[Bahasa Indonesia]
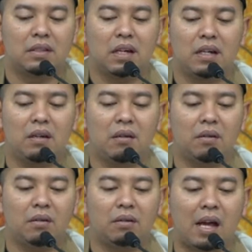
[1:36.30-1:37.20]

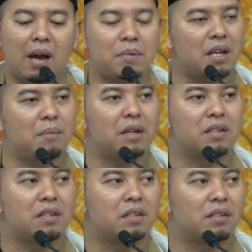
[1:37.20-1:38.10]
Jadi tak
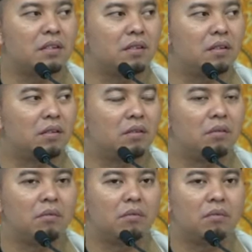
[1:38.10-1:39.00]
habis-habis.
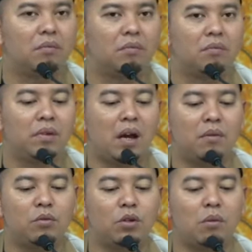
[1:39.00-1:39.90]

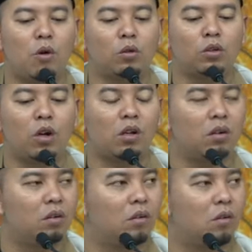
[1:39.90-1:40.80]
Yang suka
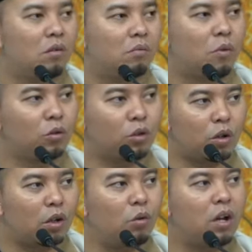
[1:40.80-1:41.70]
motor,
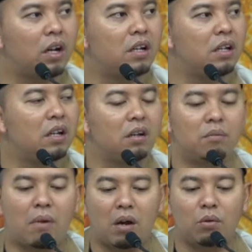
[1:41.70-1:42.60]
motor keluaran ini
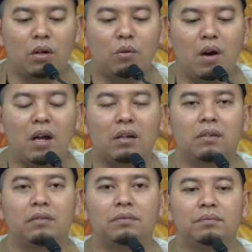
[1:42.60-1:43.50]
baru
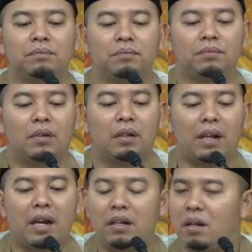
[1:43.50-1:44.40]
keluar.
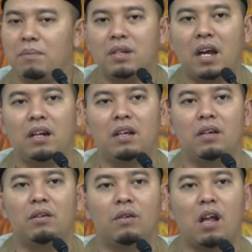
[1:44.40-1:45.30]
Random
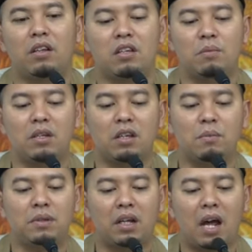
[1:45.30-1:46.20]
sekali. Nanti
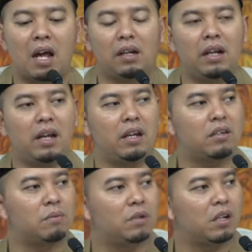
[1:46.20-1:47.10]
sebentar-sebentar
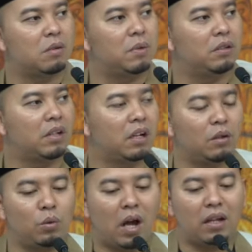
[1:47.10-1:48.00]
Harley, sebentar-sebentar
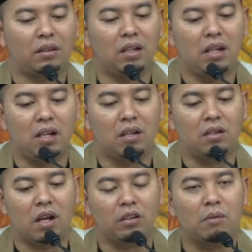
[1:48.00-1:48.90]

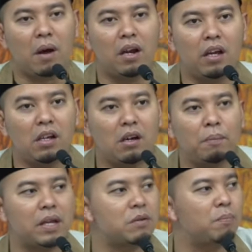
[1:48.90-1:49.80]
Ducati, nanti balik lagi ke
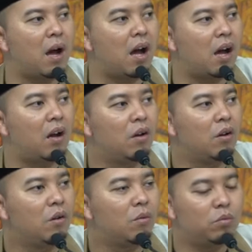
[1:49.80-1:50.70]
Vespa.
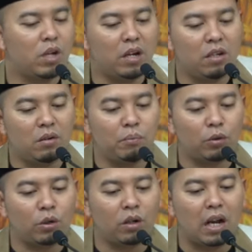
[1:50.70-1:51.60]
Jadi
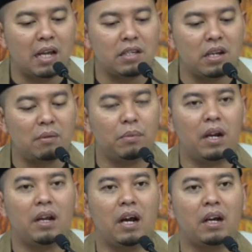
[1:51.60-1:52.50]
motor klasik,
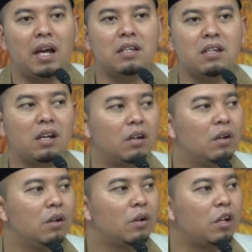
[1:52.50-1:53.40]
mendadak
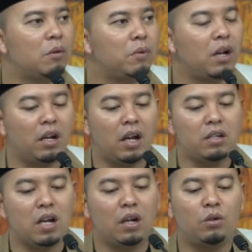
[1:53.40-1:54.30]
klasik. Nanti
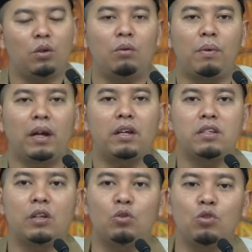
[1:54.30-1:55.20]
mendadak jadul
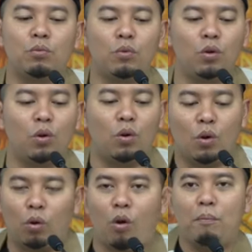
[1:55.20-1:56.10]
pakai C70,
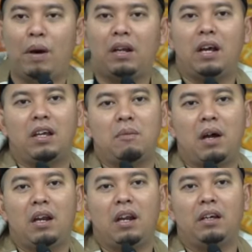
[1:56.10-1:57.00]
lompat lagi
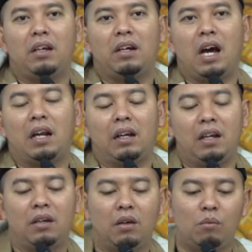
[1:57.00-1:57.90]
balik lagi ke
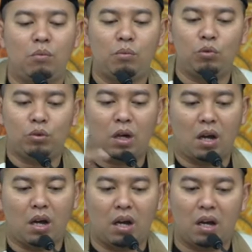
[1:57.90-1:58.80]
Harley,
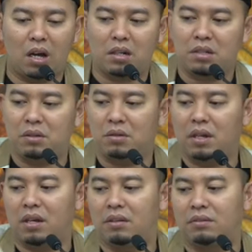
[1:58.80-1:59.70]
berputar situ
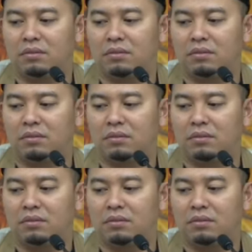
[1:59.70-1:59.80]
ya.